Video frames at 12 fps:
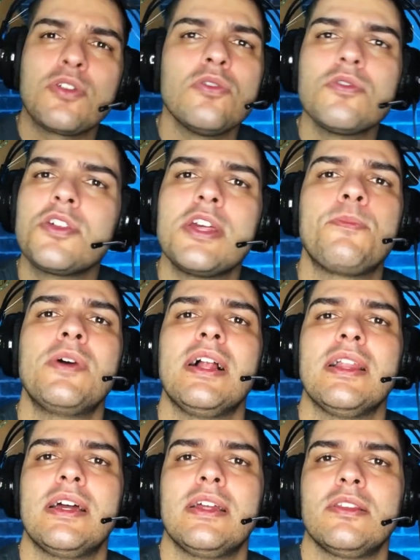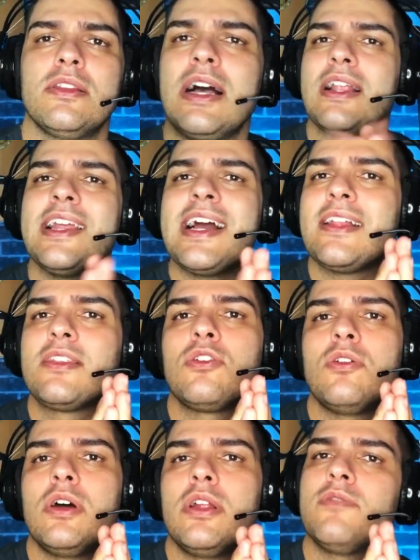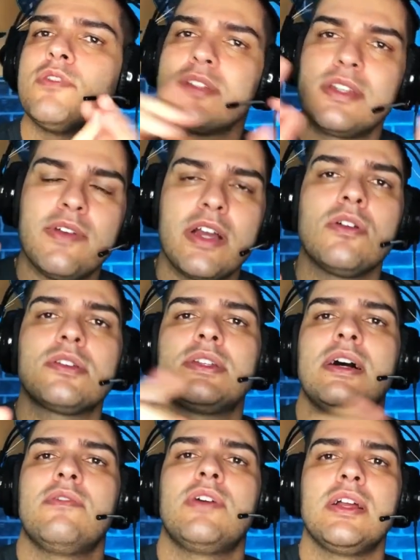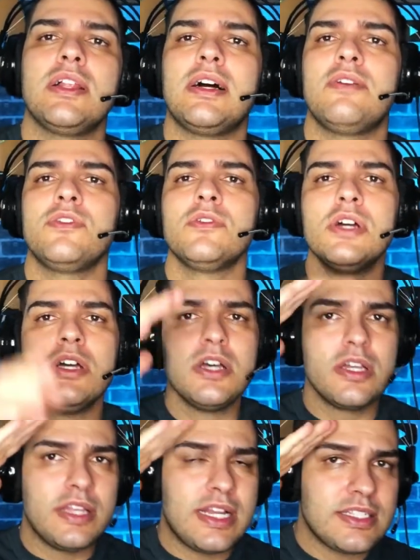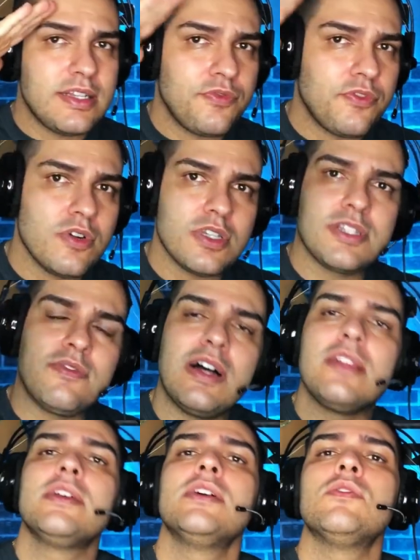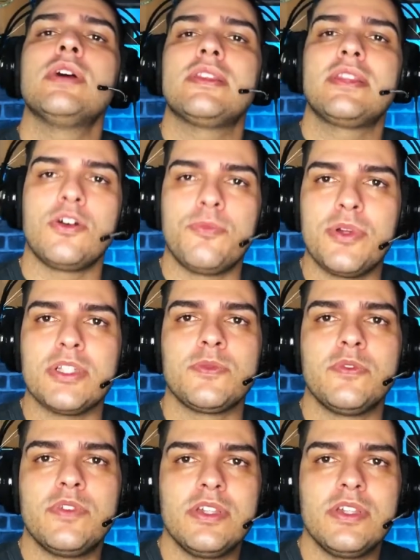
de todo tipo, galera. Aleatória, você vai gostar, vai lá, viu? Dá essa força, valeu e até o próximo